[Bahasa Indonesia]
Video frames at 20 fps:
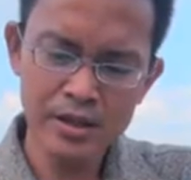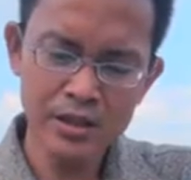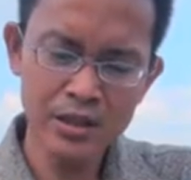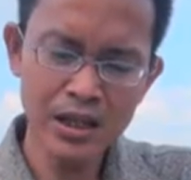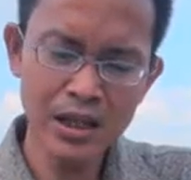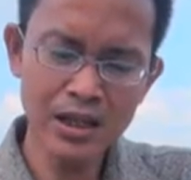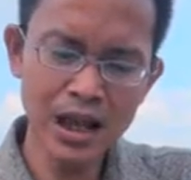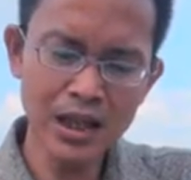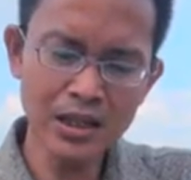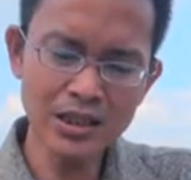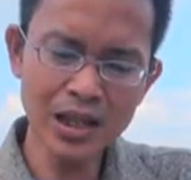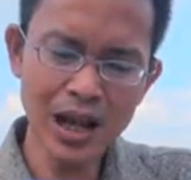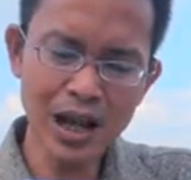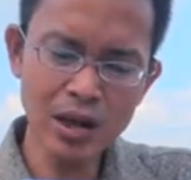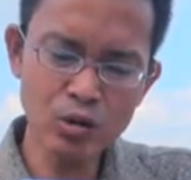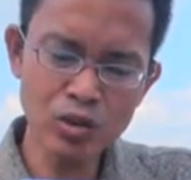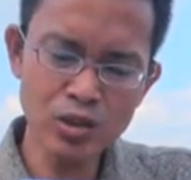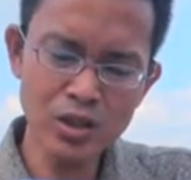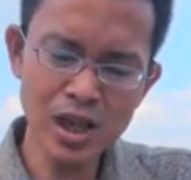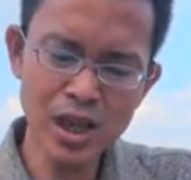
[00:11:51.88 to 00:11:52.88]
Tidak
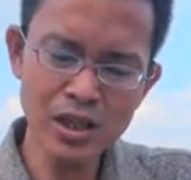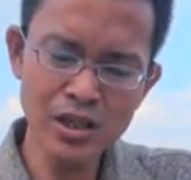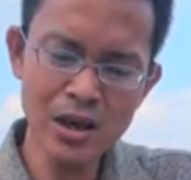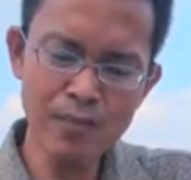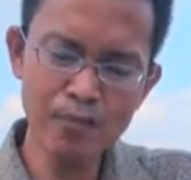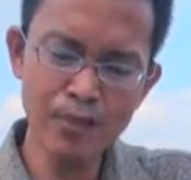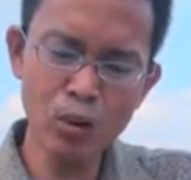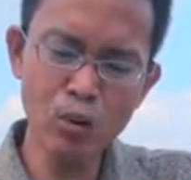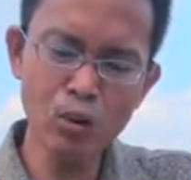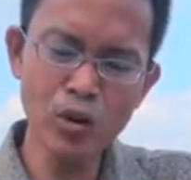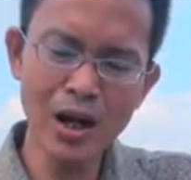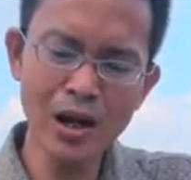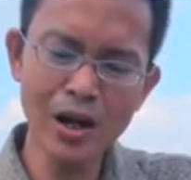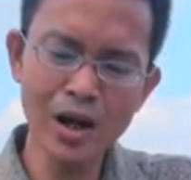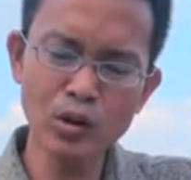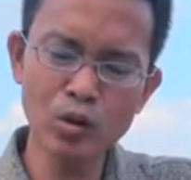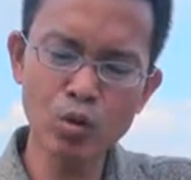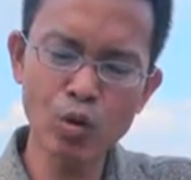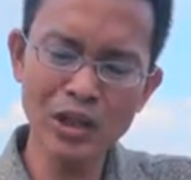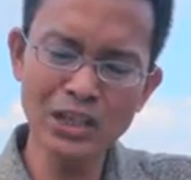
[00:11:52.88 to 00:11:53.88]
seharusnya ia
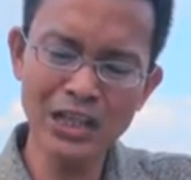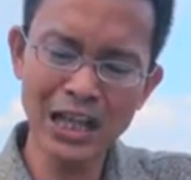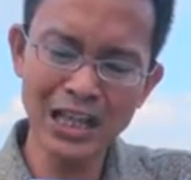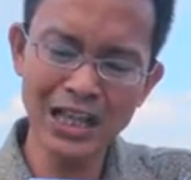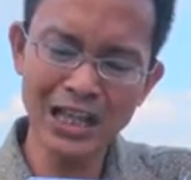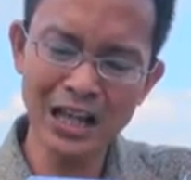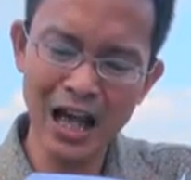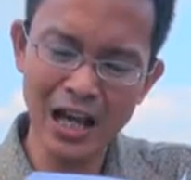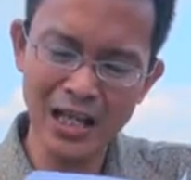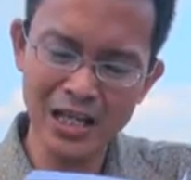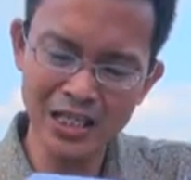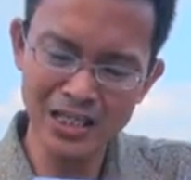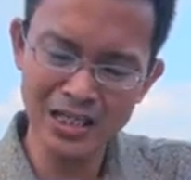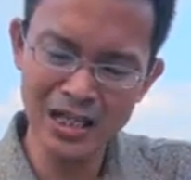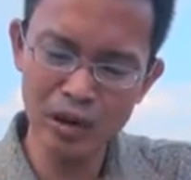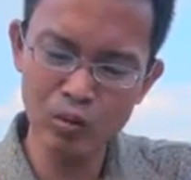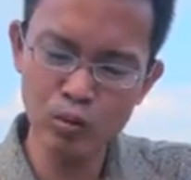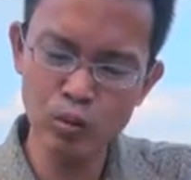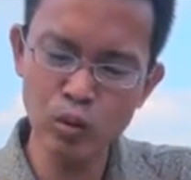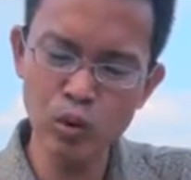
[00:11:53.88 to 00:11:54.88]
menggunakan kuasa
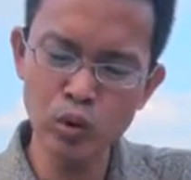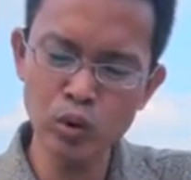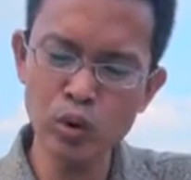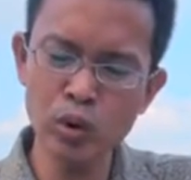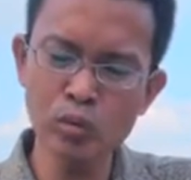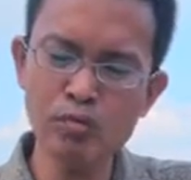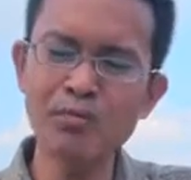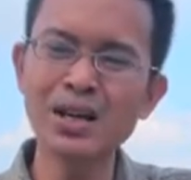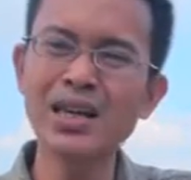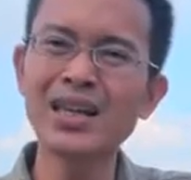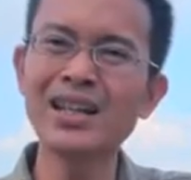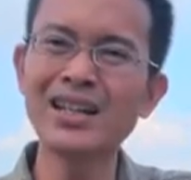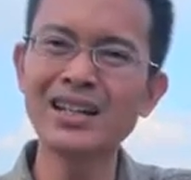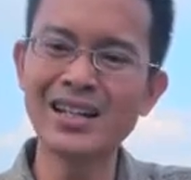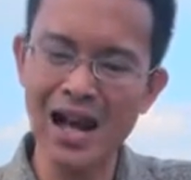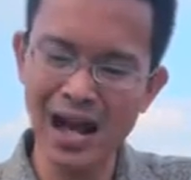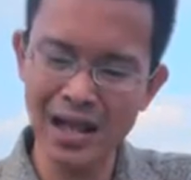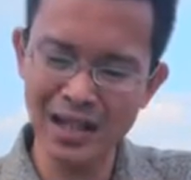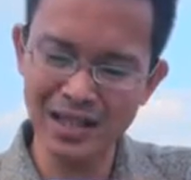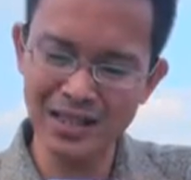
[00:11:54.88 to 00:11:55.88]
ilahinya untuk
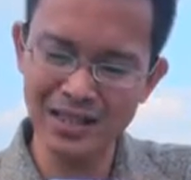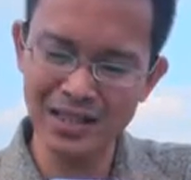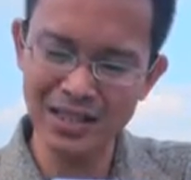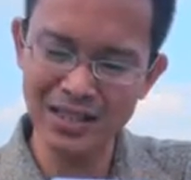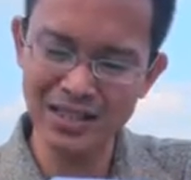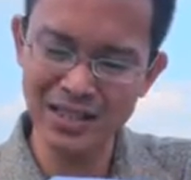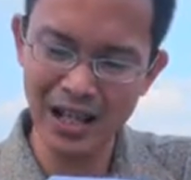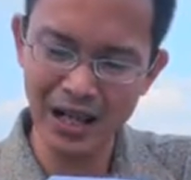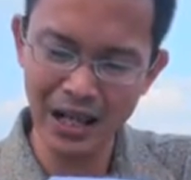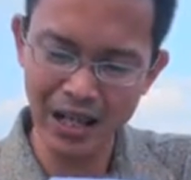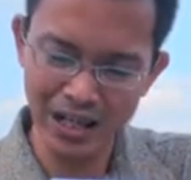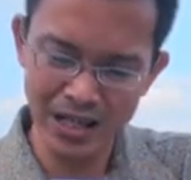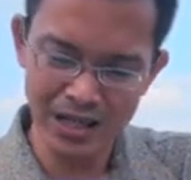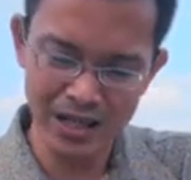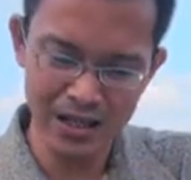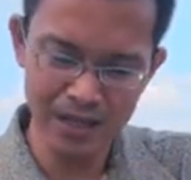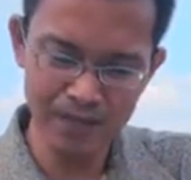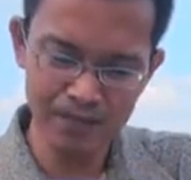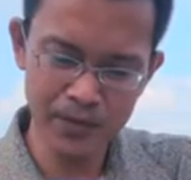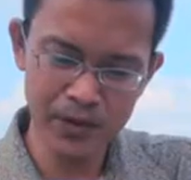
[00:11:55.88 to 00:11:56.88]
menghindari sengsara
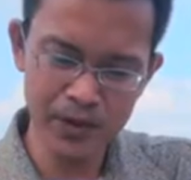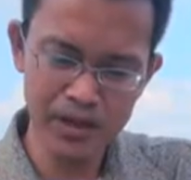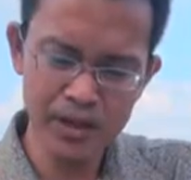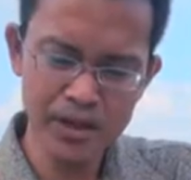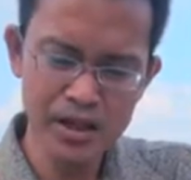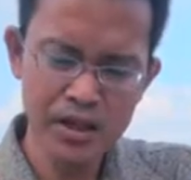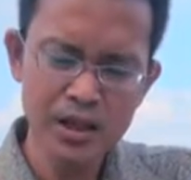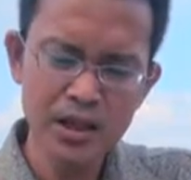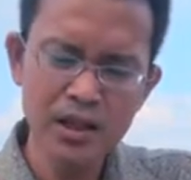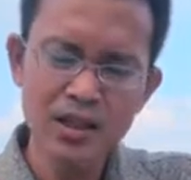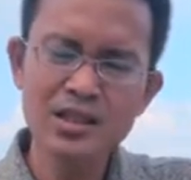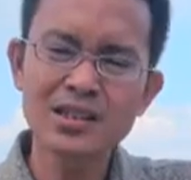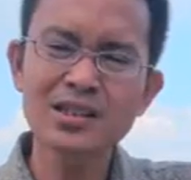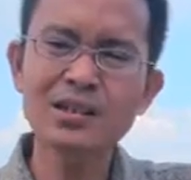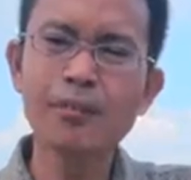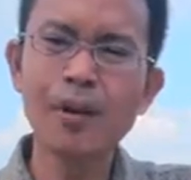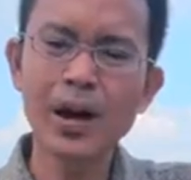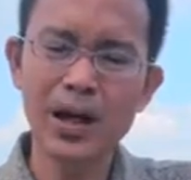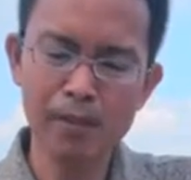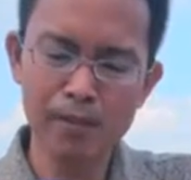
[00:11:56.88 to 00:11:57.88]
ini.
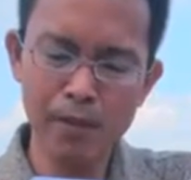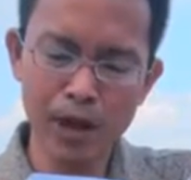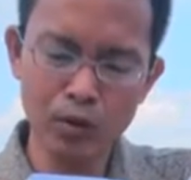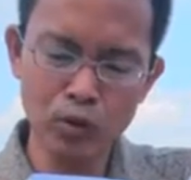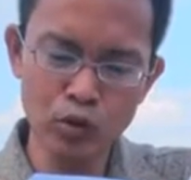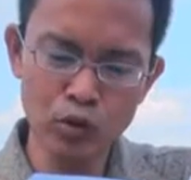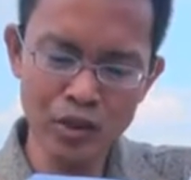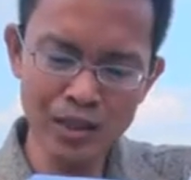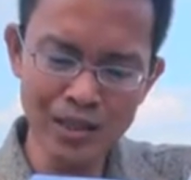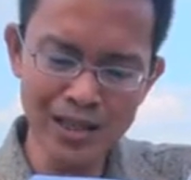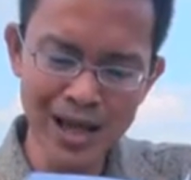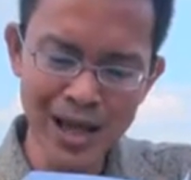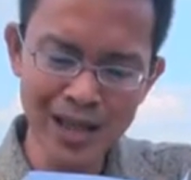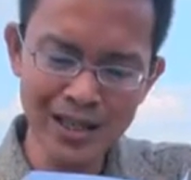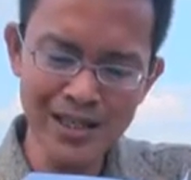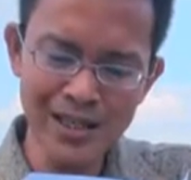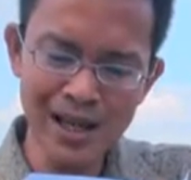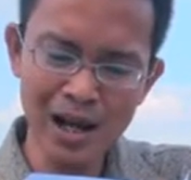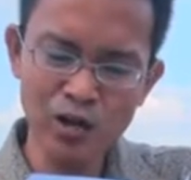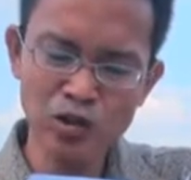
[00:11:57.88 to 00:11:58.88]
Sebagai manusia,
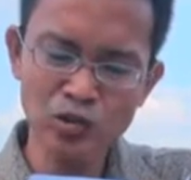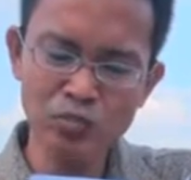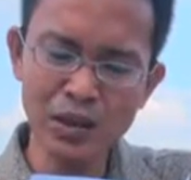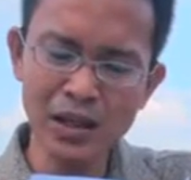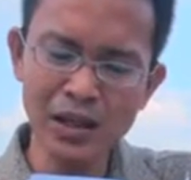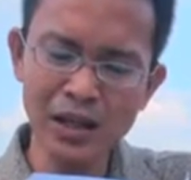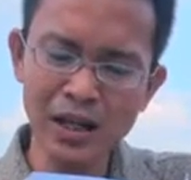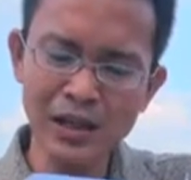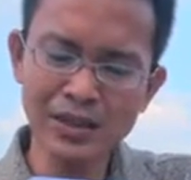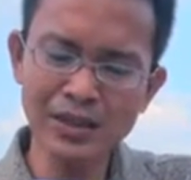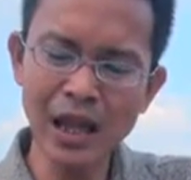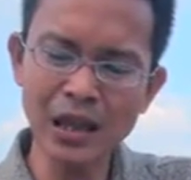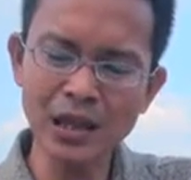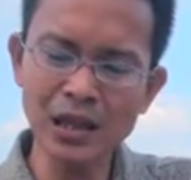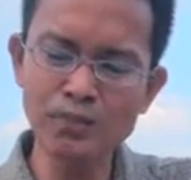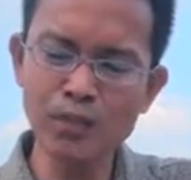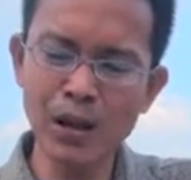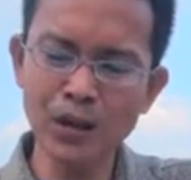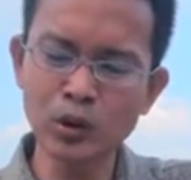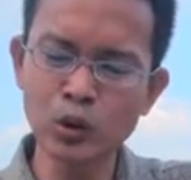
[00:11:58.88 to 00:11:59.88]
ia harus menderita
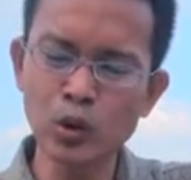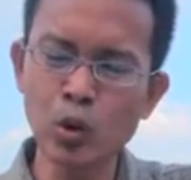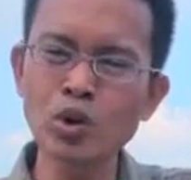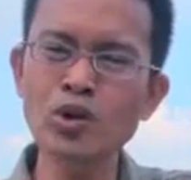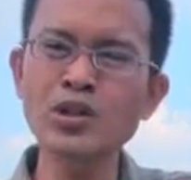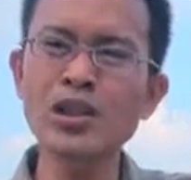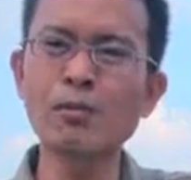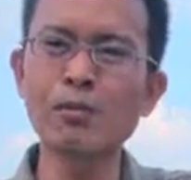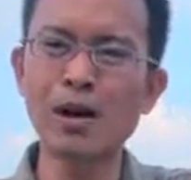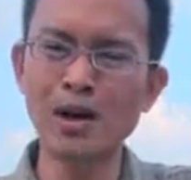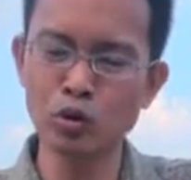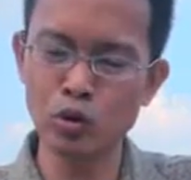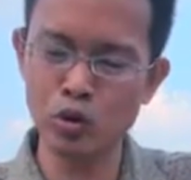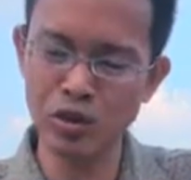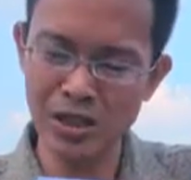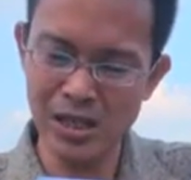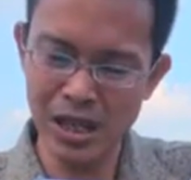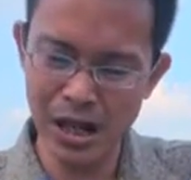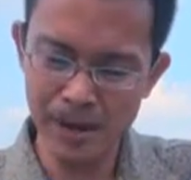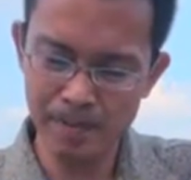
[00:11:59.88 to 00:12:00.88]
akibat dosa
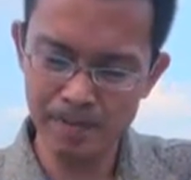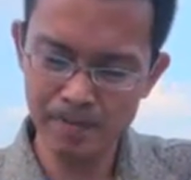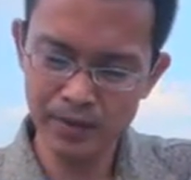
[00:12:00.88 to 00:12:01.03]
manusia.